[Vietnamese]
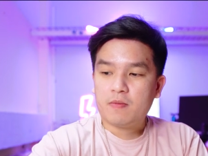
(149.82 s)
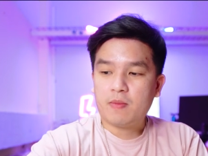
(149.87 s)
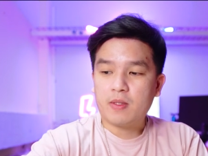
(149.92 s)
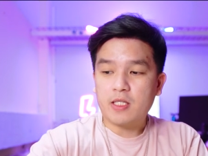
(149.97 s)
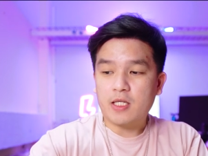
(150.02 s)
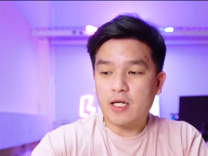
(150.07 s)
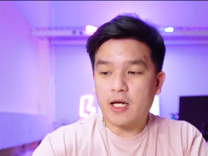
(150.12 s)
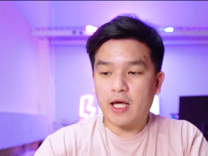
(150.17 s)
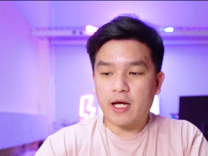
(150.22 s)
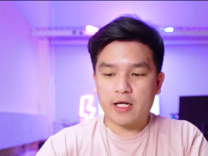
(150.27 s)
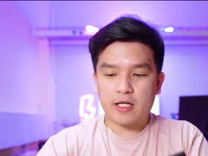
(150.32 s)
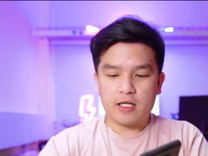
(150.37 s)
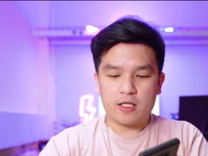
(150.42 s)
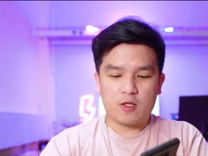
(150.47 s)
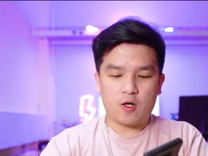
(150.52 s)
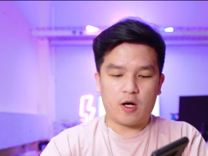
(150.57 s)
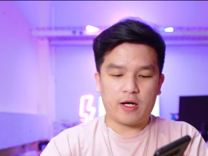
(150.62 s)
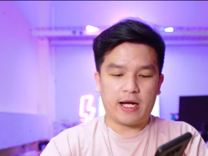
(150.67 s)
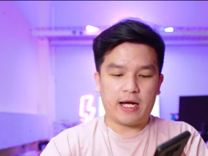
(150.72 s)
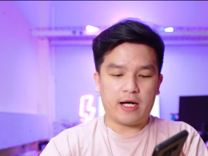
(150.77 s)
mình sẽ để cái điện
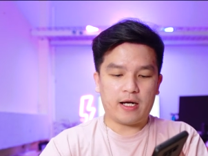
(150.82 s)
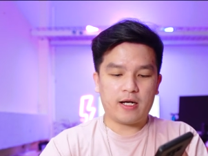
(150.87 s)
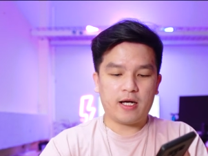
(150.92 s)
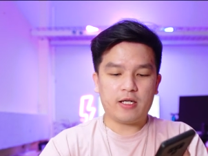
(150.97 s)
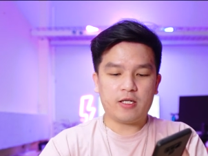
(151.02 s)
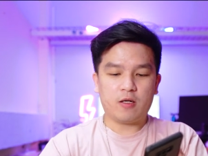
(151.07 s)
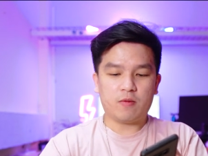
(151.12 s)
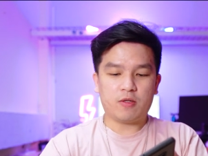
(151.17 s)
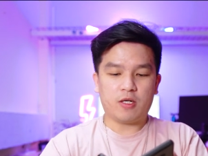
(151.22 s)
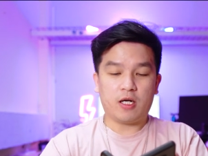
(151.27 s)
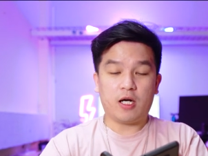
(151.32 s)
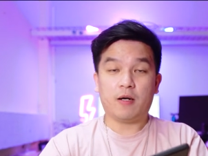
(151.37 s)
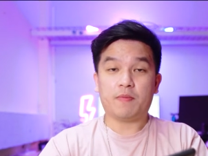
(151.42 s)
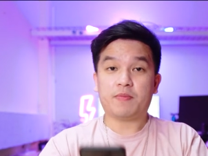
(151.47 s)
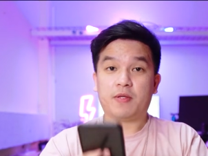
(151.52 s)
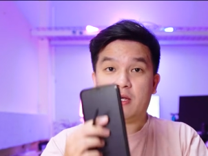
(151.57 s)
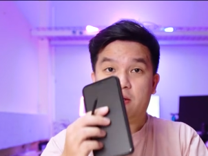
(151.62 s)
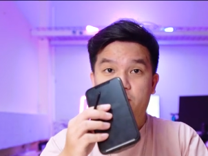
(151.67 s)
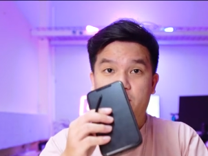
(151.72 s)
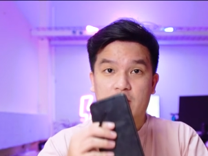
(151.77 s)
thoại này ở đây trong trường hợp
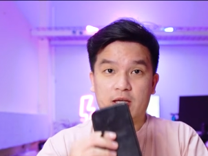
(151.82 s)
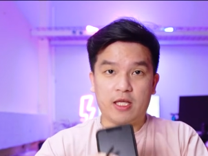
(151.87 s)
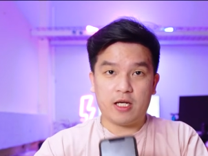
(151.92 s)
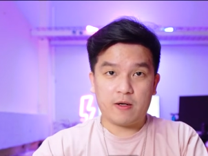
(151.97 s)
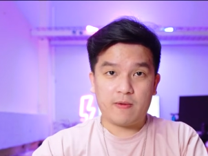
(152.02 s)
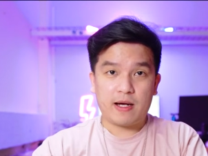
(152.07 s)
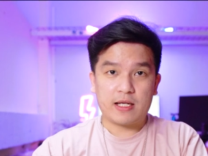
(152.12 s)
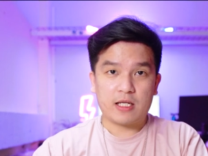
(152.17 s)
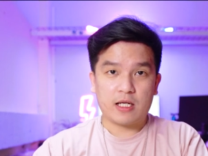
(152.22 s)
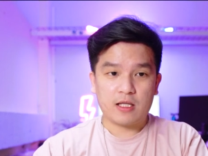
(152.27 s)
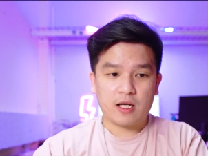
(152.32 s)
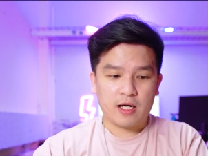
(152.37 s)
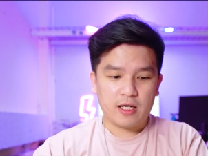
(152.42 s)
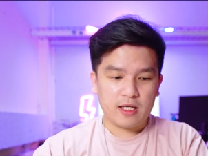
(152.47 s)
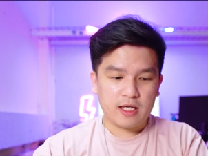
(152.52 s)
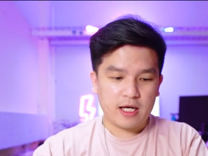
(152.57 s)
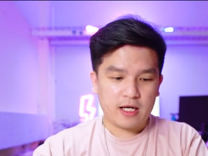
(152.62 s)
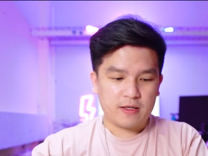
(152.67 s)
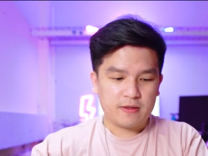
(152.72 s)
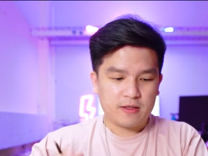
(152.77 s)
tiền về thì các bạn sẽ thấy
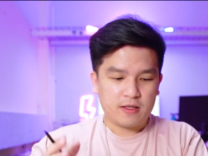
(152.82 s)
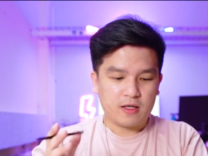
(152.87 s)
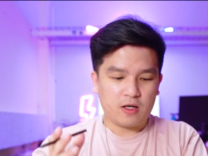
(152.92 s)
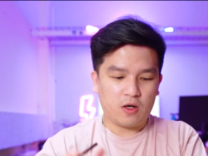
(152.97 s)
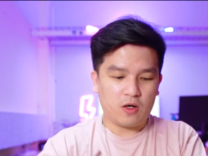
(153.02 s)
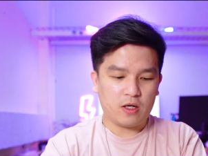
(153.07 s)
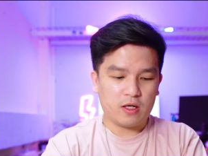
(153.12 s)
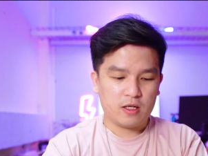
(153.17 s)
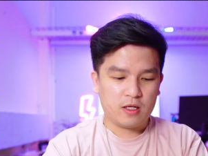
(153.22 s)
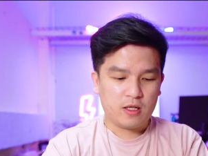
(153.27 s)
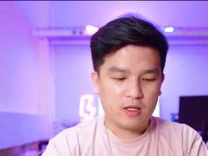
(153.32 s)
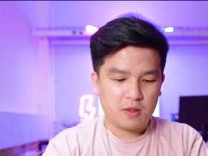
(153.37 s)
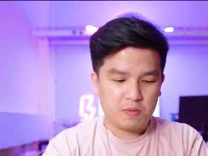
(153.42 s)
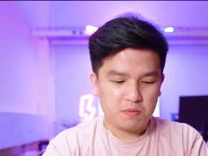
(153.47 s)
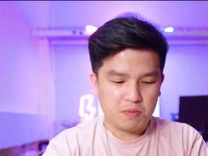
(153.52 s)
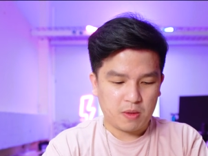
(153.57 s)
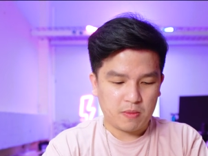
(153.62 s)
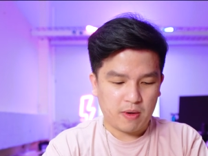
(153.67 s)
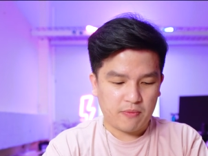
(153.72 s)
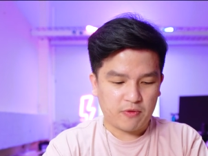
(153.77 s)
nhé rồi
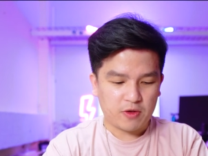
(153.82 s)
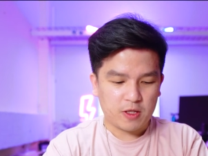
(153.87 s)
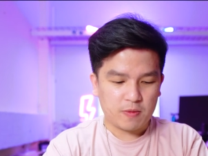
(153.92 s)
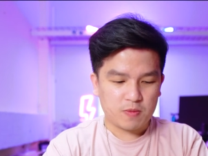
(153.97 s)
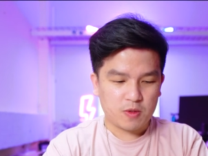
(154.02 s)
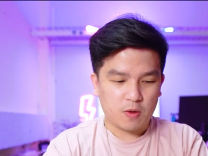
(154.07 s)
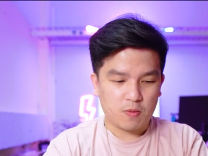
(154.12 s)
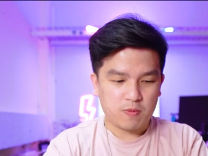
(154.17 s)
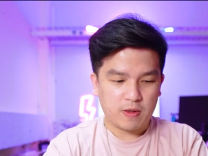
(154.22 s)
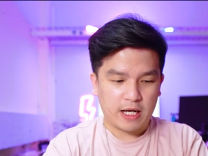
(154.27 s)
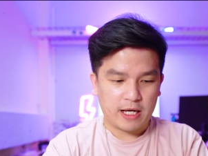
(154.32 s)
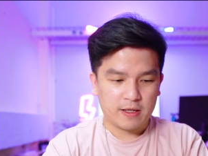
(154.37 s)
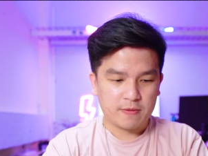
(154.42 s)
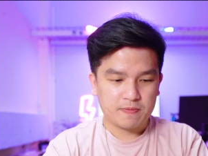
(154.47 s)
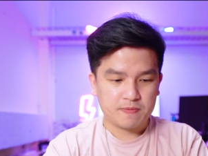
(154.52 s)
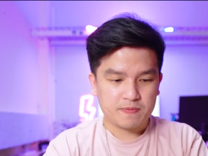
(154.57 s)
mình bấm vào tiếp tục nè